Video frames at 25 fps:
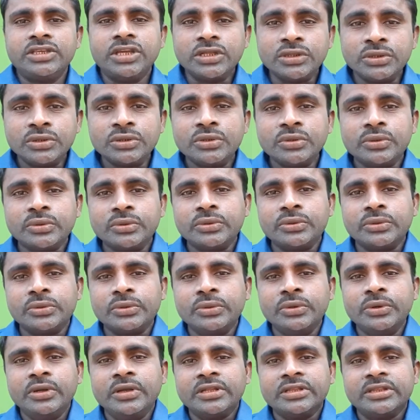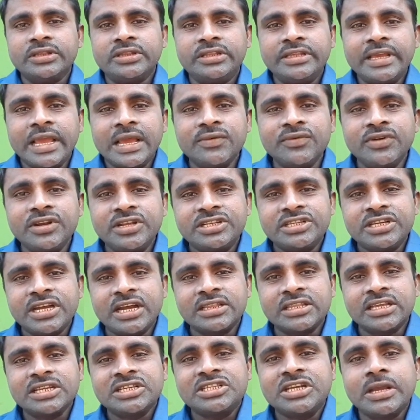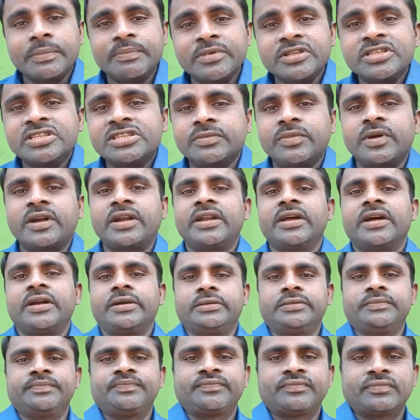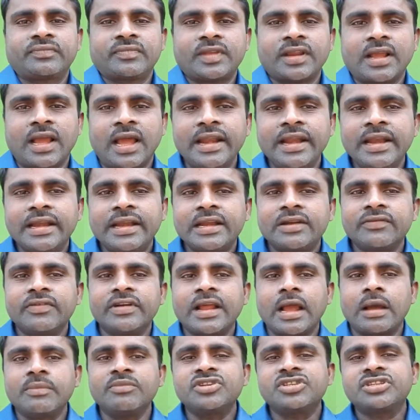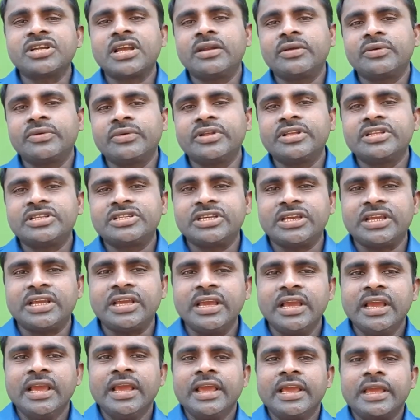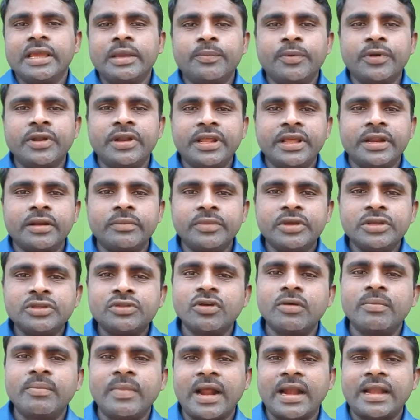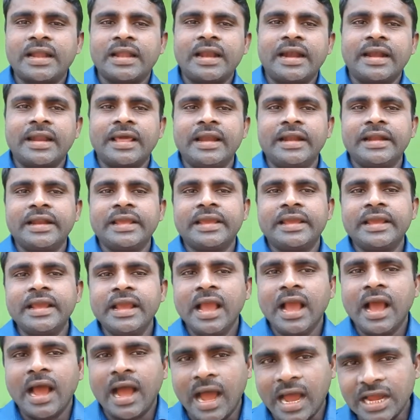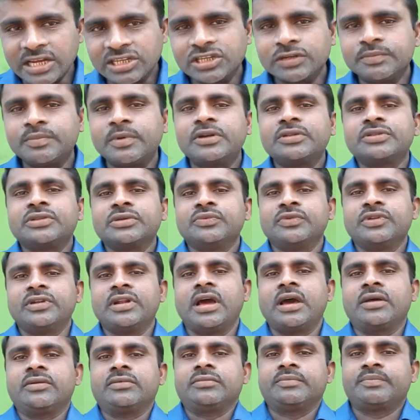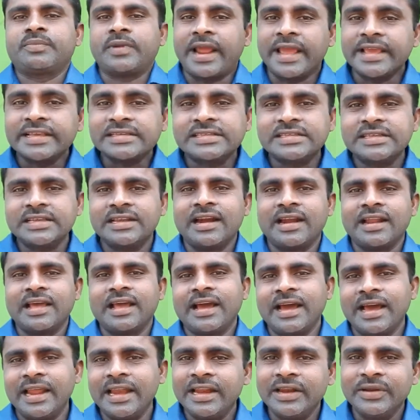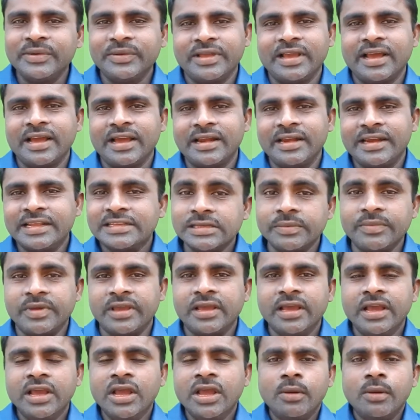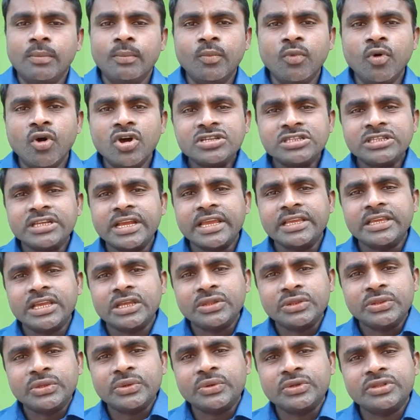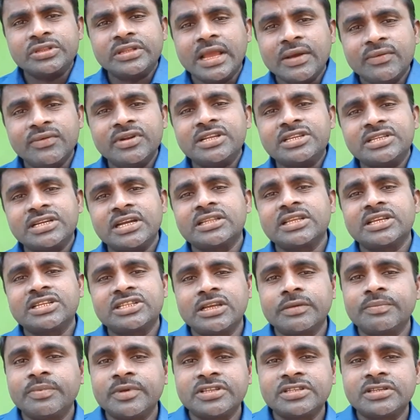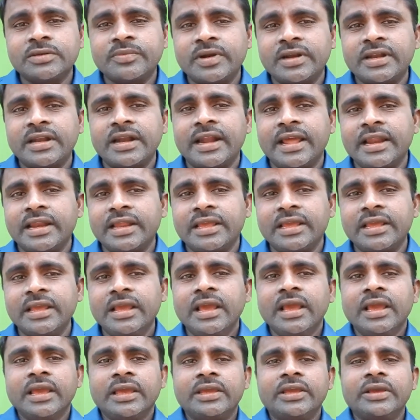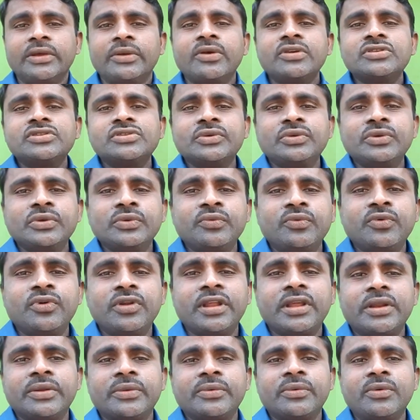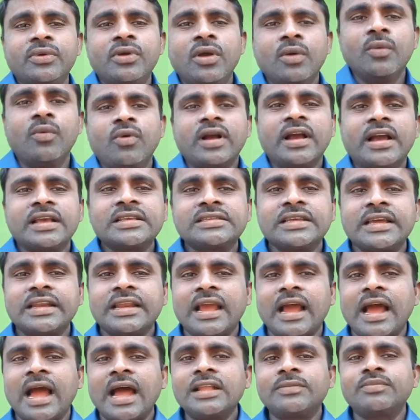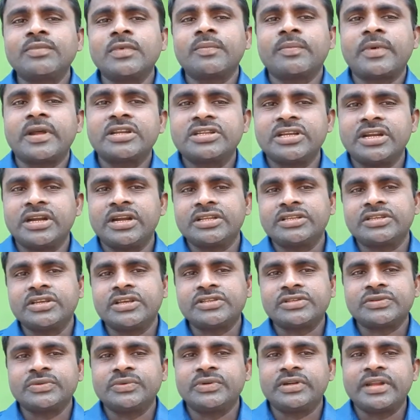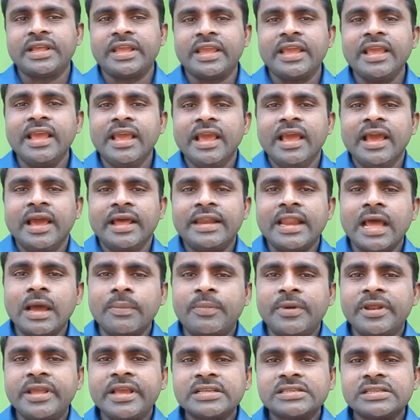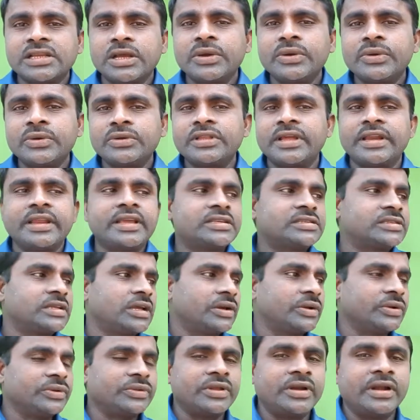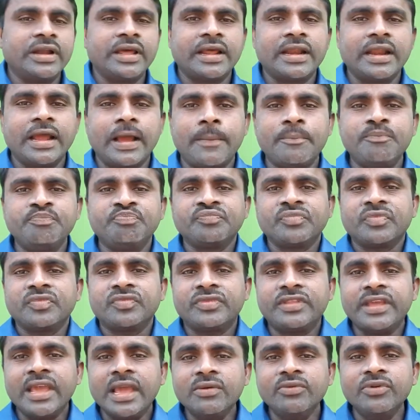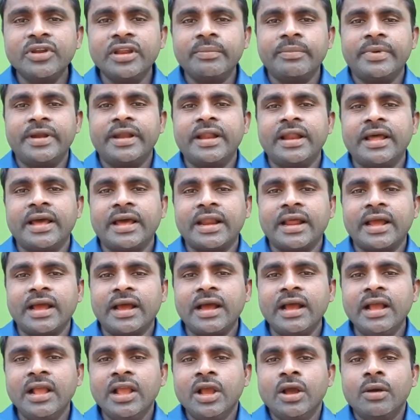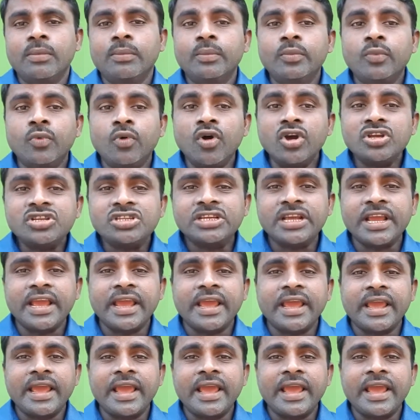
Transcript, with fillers: ఎందుకు దేవుని శాత శపించబడ్డాడు అనేటటువంటి అంశాన్ని గురించి ఇప్పుడు నేను మీతో మాట్లాడాలని ఆశపడుతూ ఉన్నాను ప్రైజ్ దిలాడ్ హలెలుయ నిజమే మోషే ఎందుకు దేవుని చేత శపించబడ్డాడని ఈరోజు నువ్వు నేను ఒక్కసారి ఆత్మ పరిశీలన చేసుకుంటే నా ప్రియ సహోదరి సహోదరులారా దేవుని బిడ్డలారా మోషే